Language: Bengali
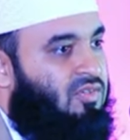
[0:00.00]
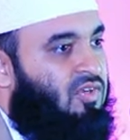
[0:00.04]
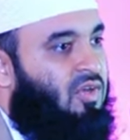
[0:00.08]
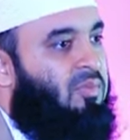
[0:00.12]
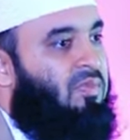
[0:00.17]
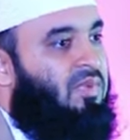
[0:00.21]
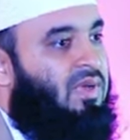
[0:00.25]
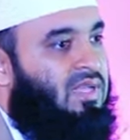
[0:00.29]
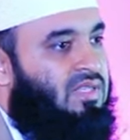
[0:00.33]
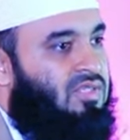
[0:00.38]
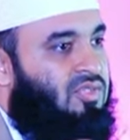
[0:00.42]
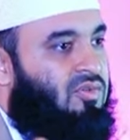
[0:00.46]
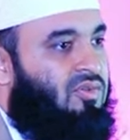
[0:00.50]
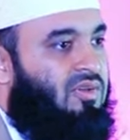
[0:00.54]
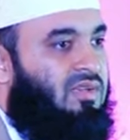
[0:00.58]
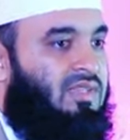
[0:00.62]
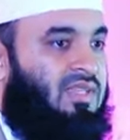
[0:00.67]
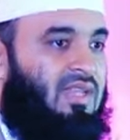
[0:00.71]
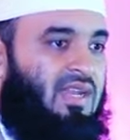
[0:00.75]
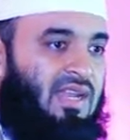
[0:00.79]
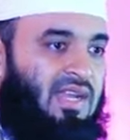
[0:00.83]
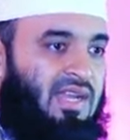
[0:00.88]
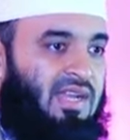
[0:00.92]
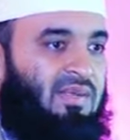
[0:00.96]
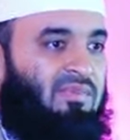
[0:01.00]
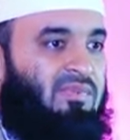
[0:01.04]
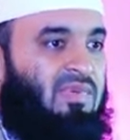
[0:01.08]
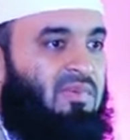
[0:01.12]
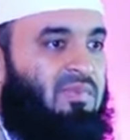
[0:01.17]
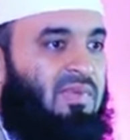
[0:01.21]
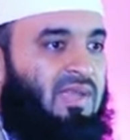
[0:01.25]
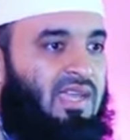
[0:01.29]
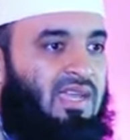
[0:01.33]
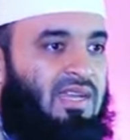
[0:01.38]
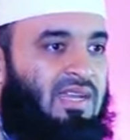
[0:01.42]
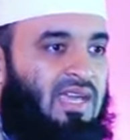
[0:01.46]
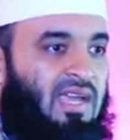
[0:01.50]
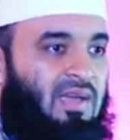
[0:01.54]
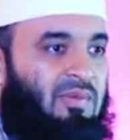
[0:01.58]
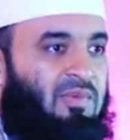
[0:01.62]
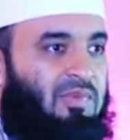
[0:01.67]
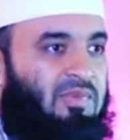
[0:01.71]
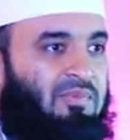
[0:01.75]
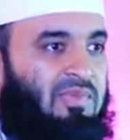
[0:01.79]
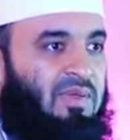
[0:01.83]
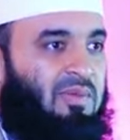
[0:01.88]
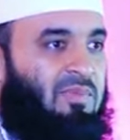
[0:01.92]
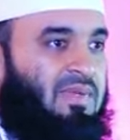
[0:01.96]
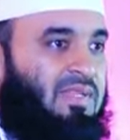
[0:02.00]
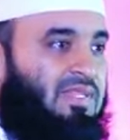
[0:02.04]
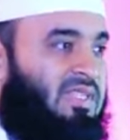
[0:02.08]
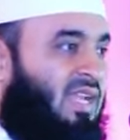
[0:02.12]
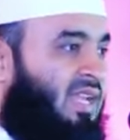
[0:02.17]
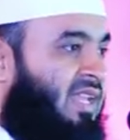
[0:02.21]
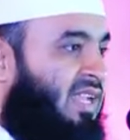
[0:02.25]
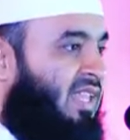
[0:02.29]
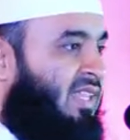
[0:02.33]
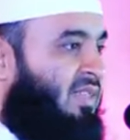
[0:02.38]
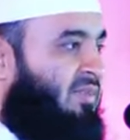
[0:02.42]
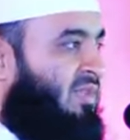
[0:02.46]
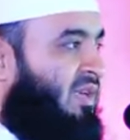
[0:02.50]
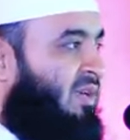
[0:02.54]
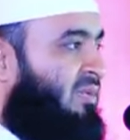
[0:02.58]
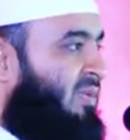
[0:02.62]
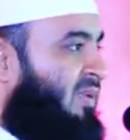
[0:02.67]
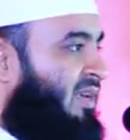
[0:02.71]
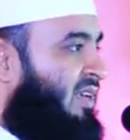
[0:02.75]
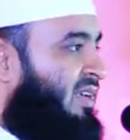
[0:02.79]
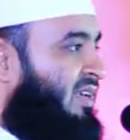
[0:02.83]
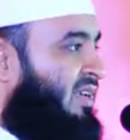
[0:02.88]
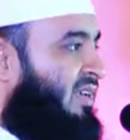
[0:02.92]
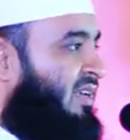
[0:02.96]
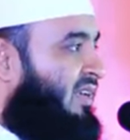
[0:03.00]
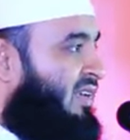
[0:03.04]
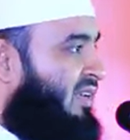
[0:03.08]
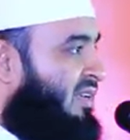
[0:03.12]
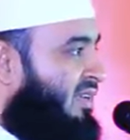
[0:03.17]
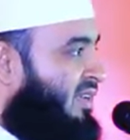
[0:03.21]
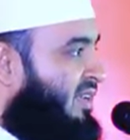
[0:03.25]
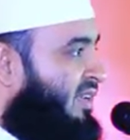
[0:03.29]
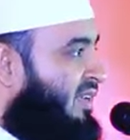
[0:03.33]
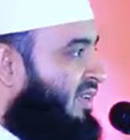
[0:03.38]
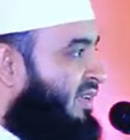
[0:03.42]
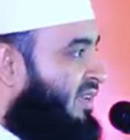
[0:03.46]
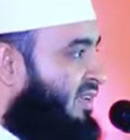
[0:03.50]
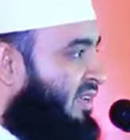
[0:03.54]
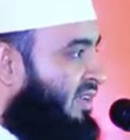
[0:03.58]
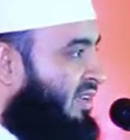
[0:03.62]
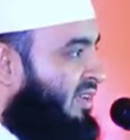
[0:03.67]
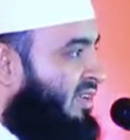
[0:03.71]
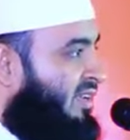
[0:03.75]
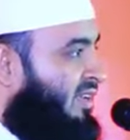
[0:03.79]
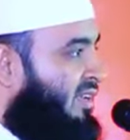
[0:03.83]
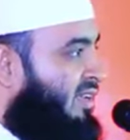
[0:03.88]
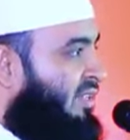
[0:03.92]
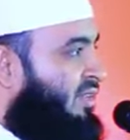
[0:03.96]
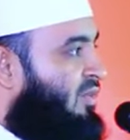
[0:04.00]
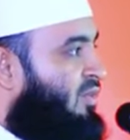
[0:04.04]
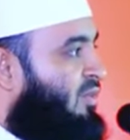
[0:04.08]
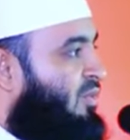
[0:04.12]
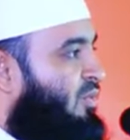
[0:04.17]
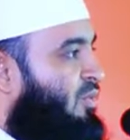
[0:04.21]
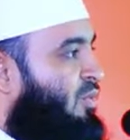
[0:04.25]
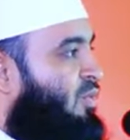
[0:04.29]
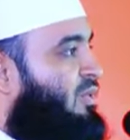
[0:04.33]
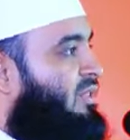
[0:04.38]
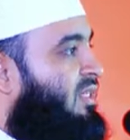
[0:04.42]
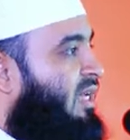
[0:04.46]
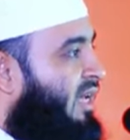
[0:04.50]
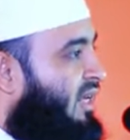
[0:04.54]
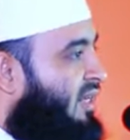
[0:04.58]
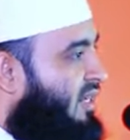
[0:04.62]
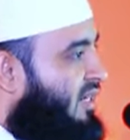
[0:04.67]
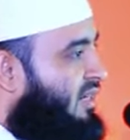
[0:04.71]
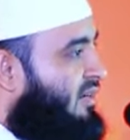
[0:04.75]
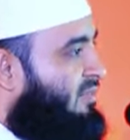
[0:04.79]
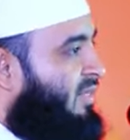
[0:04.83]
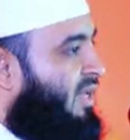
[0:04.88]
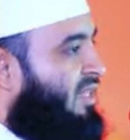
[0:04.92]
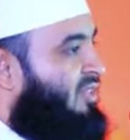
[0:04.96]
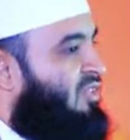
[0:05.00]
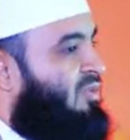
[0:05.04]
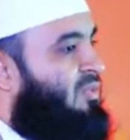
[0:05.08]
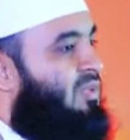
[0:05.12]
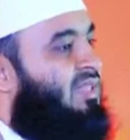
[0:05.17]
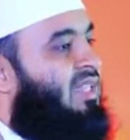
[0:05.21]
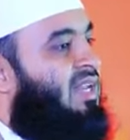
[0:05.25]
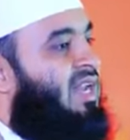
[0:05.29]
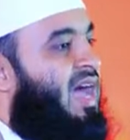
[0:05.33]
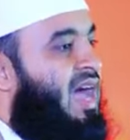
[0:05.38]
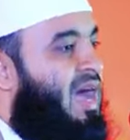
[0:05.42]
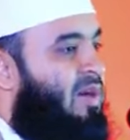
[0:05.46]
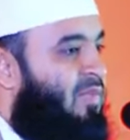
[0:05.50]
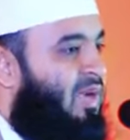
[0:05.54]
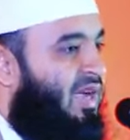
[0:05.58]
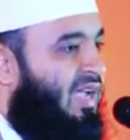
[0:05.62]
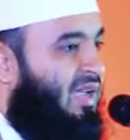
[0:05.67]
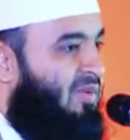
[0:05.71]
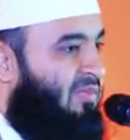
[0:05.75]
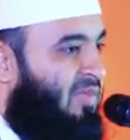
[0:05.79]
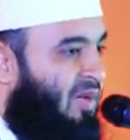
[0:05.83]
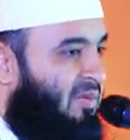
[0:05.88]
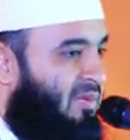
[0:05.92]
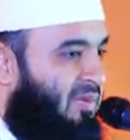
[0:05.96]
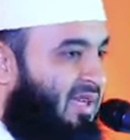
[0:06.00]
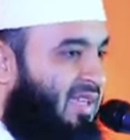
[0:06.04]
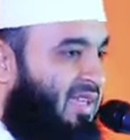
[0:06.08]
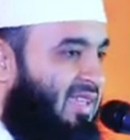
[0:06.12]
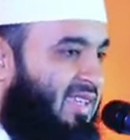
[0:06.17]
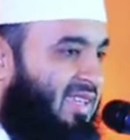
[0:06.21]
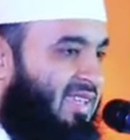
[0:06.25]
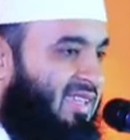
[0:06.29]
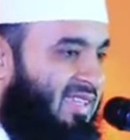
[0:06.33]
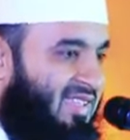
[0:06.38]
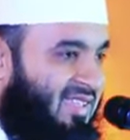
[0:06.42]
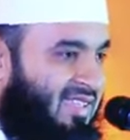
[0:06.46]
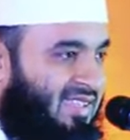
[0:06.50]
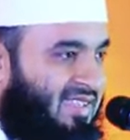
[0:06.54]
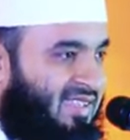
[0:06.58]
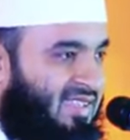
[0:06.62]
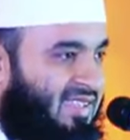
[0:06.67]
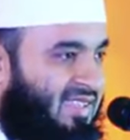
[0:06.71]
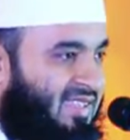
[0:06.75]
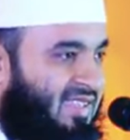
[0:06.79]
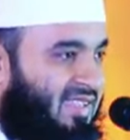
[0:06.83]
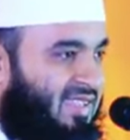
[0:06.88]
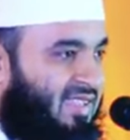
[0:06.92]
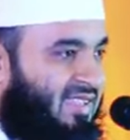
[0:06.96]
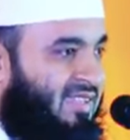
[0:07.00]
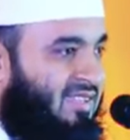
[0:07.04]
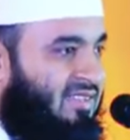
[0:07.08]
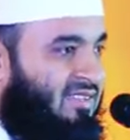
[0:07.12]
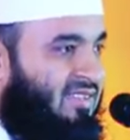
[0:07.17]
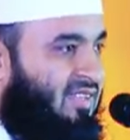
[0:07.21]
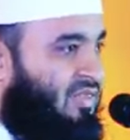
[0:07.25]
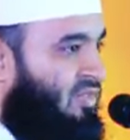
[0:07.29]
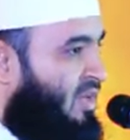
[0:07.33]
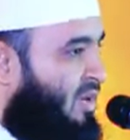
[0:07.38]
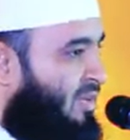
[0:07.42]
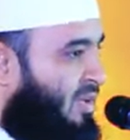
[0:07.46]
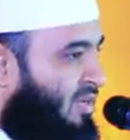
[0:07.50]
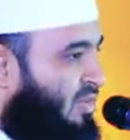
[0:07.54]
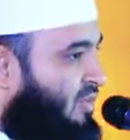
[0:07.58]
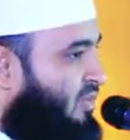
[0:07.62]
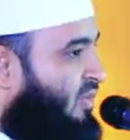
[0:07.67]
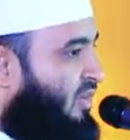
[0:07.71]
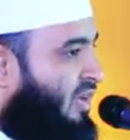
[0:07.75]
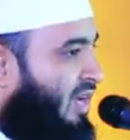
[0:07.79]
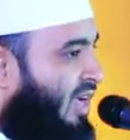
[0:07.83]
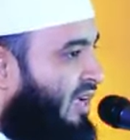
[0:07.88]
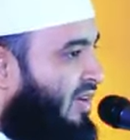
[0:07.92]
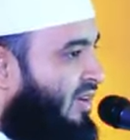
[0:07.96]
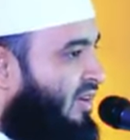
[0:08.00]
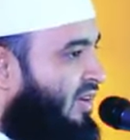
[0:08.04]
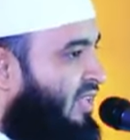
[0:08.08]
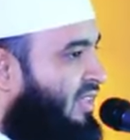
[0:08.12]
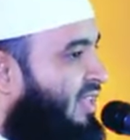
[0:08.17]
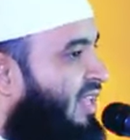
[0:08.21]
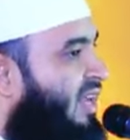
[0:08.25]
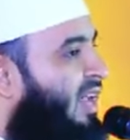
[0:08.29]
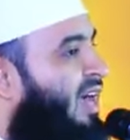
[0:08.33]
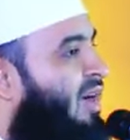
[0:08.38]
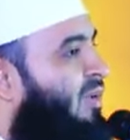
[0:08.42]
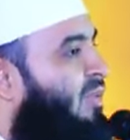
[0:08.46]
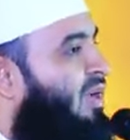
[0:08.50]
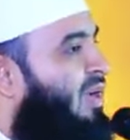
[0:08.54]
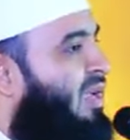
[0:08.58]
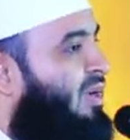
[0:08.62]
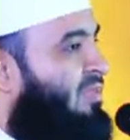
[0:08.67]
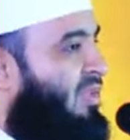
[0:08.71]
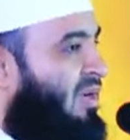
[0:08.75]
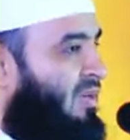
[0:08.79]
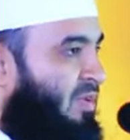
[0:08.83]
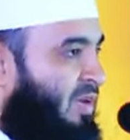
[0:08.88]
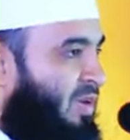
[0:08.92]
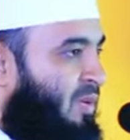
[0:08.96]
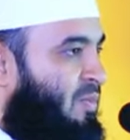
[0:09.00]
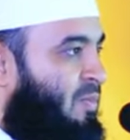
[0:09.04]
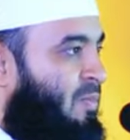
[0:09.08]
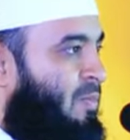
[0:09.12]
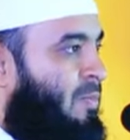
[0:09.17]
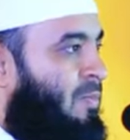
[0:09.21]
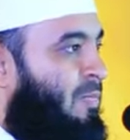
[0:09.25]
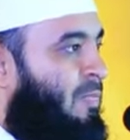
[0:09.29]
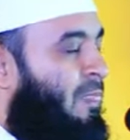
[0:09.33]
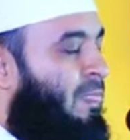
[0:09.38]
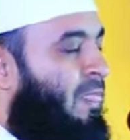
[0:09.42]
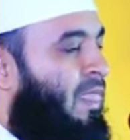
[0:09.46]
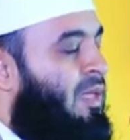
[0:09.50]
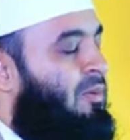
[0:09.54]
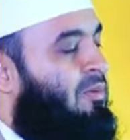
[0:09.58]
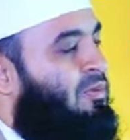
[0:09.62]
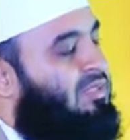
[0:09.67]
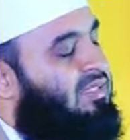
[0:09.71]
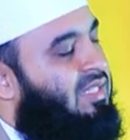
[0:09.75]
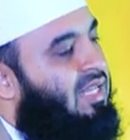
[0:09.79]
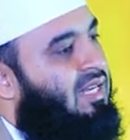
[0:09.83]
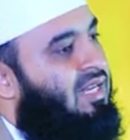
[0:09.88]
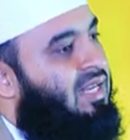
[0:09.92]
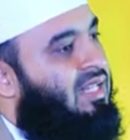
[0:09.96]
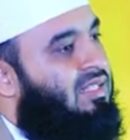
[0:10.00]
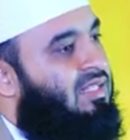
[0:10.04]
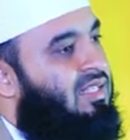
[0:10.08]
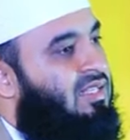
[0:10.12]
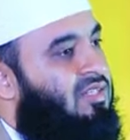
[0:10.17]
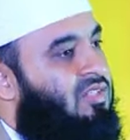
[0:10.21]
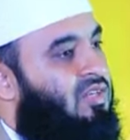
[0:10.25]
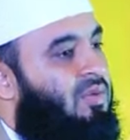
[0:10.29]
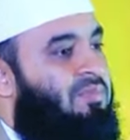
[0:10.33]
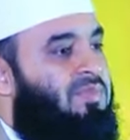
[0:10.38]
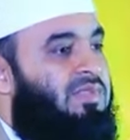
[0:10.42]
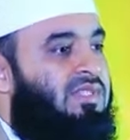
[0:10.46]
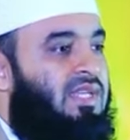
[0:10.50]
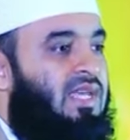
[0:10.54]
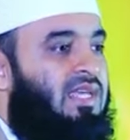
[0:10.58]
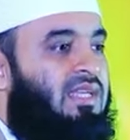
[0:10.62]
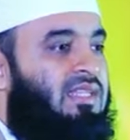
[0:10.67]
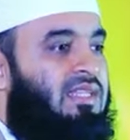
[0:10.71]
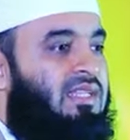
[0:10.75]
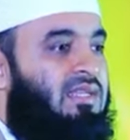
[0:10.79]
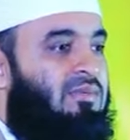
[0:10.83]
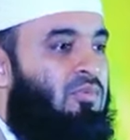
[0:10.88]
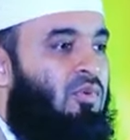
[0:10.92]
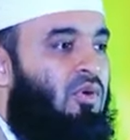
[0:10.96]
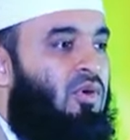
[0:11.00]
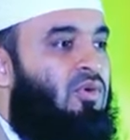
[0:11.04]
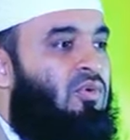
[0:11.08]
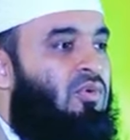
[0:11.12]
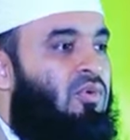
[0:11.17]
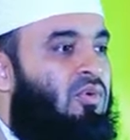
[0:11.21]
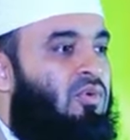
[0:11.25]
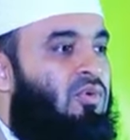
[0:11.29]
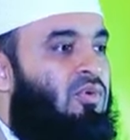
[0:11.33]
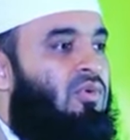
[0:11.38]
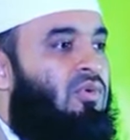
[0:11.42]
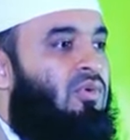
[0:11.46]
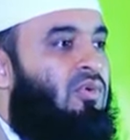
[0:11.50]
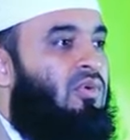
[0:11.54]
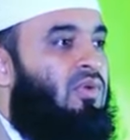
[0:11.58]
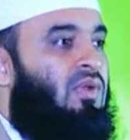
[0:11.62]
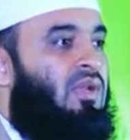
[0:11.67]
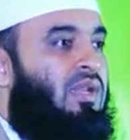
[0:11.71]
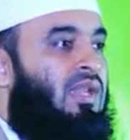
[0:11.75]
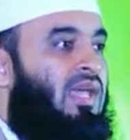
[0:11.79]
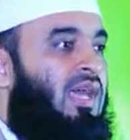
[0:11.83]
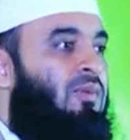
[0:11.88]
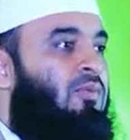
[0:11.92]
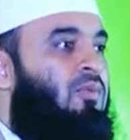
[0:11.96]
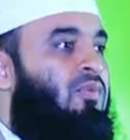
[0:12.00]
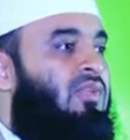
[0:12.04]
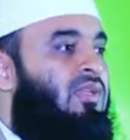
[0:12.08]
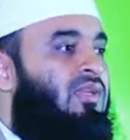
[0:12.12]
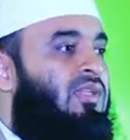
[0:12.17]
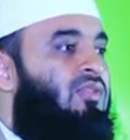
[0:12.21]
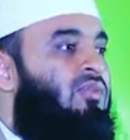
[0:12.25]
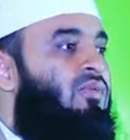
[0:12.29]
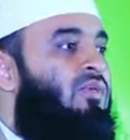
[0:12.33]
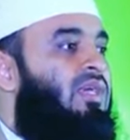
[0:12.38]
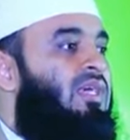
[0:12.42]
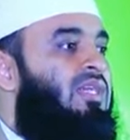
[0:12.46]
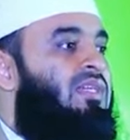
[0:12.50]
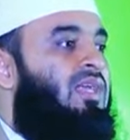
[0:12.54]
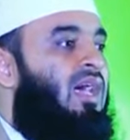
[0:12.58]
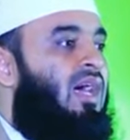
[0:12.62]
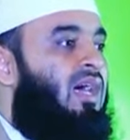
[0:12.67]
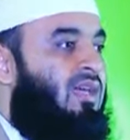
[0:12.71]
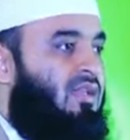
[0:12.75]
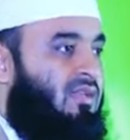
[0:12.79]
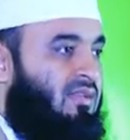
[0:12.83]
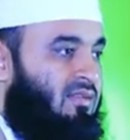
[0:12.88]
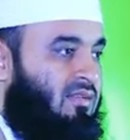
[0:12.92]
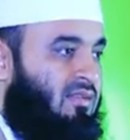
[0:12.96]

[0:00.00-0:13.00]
সব কাজ করে তারা এটা পাবে এই নিয়ামত পাবে জান্নাত পাবে কিন্তু রোজার মাধ্যমে তারা আমাকে পাবে যেহেতু আমার জন্য রাখা হয় তারা আমাকে পাবে এবং জান্নাতের সবচাইতে বড় নেয়ামত কিন্তু এটা